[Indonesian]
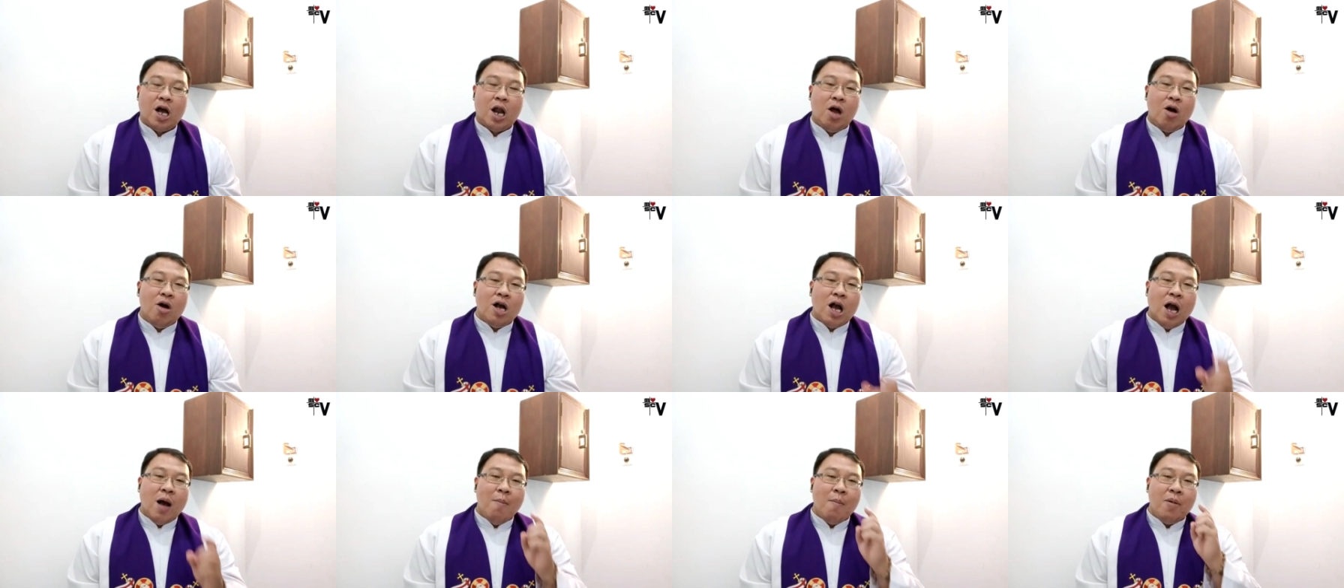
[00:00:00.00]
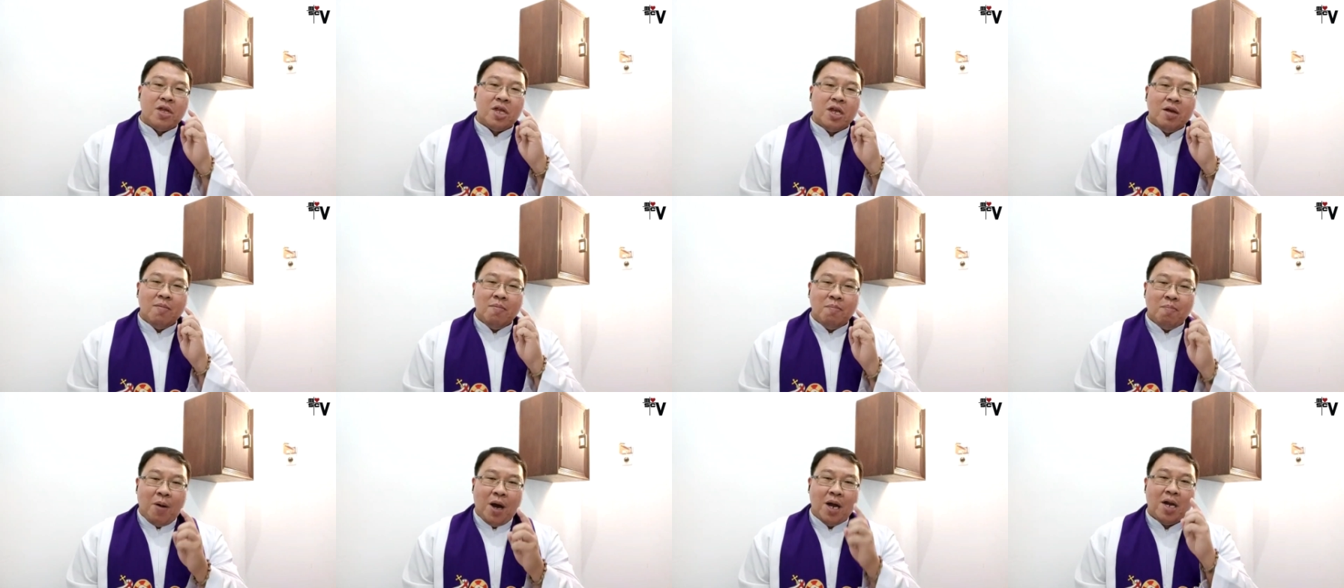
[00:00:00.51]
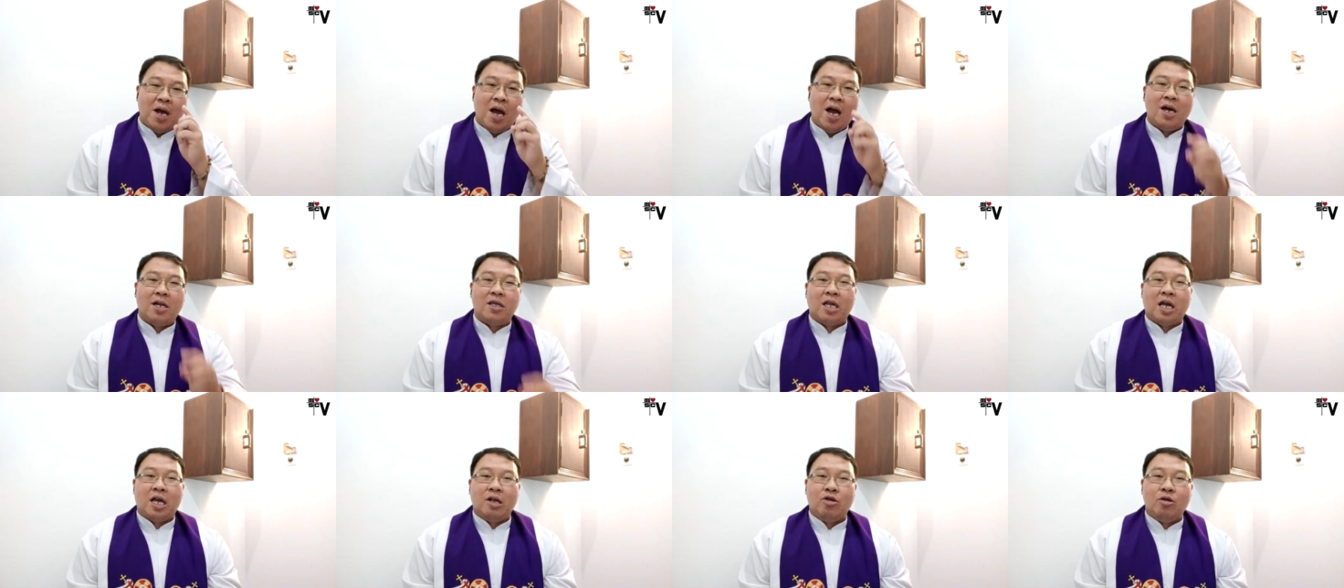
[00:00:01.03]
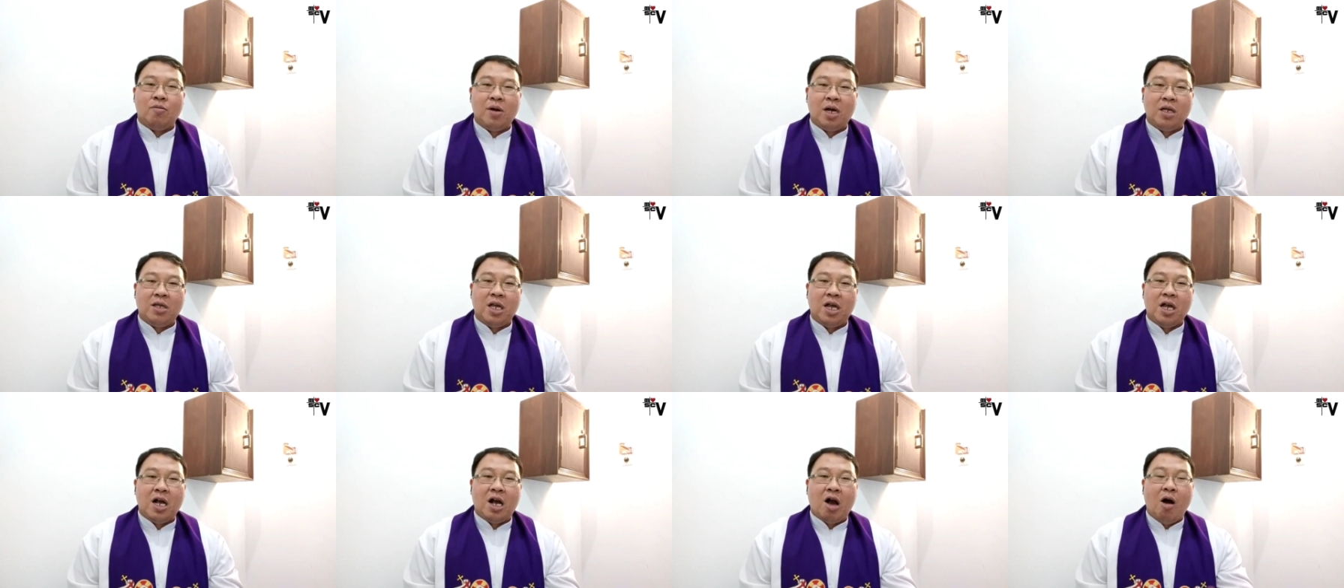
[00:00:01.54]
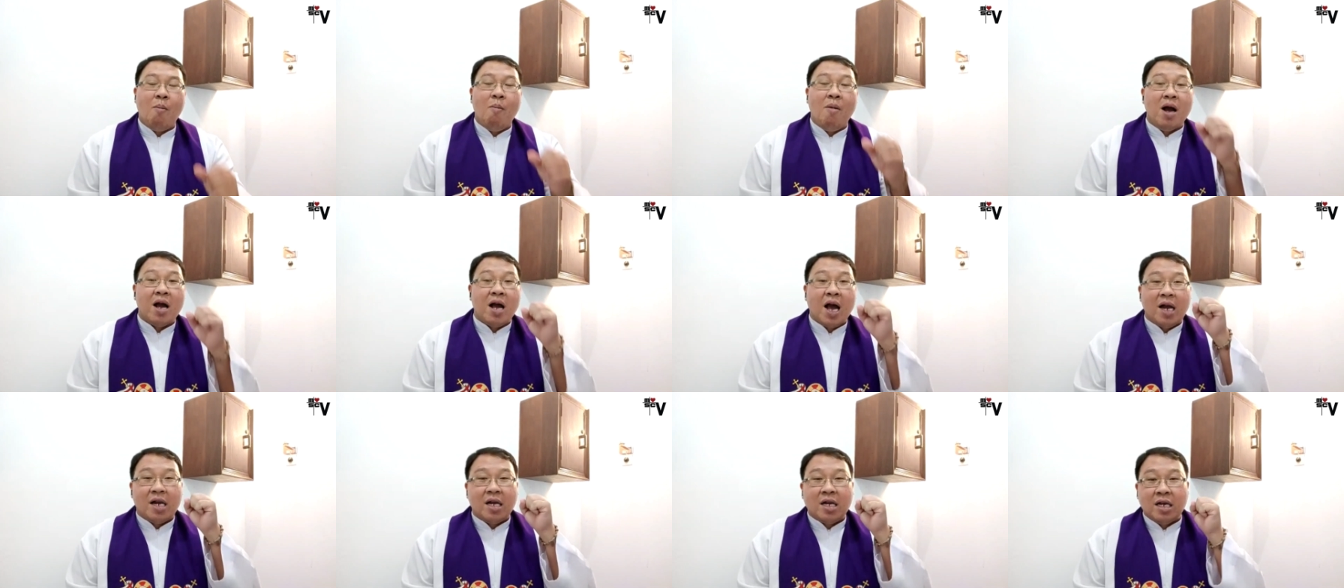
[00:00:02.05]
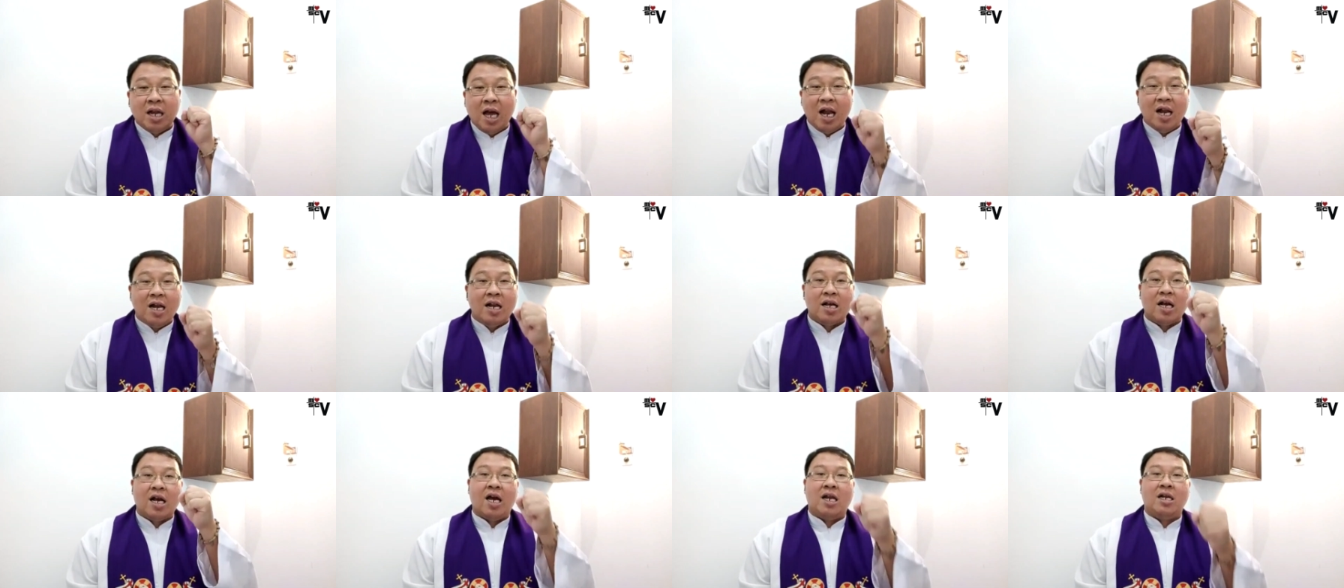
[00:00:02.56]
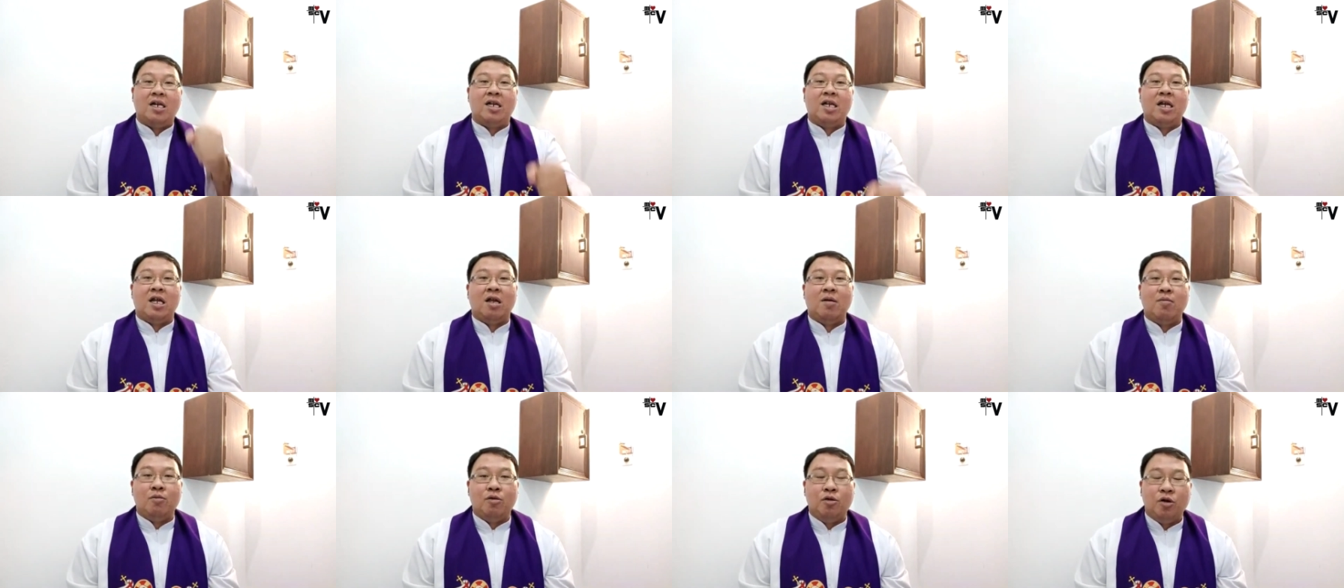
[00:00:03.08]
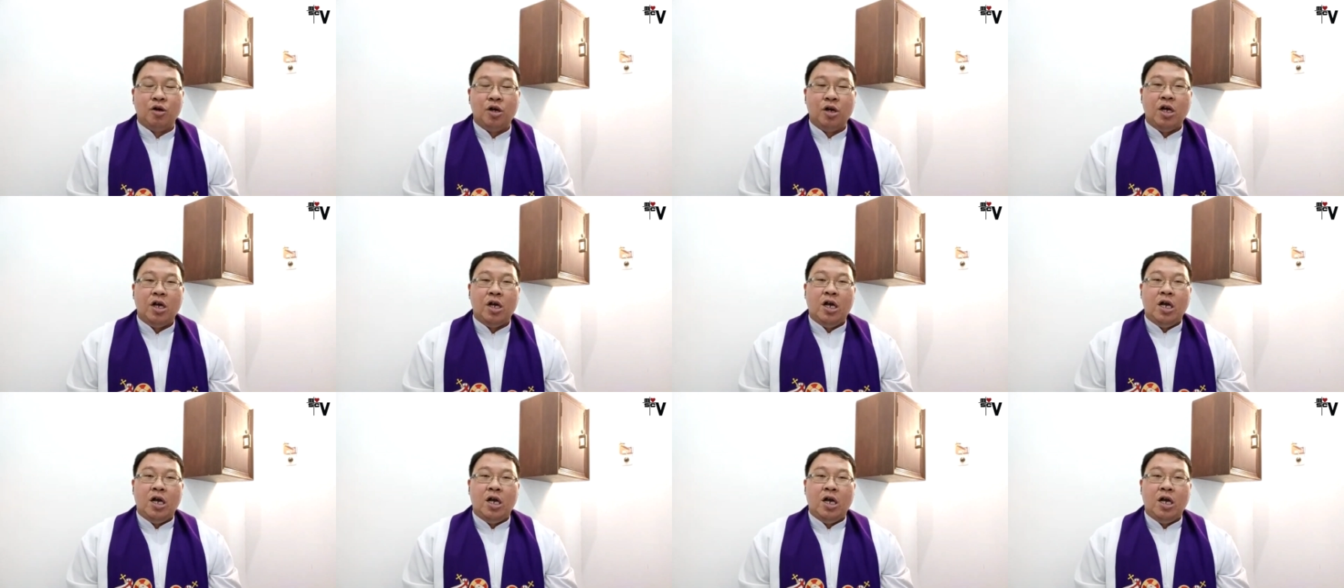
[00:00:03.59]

Kalau engkau menyimpan harta itu berarti engkau mengandalkan dirimu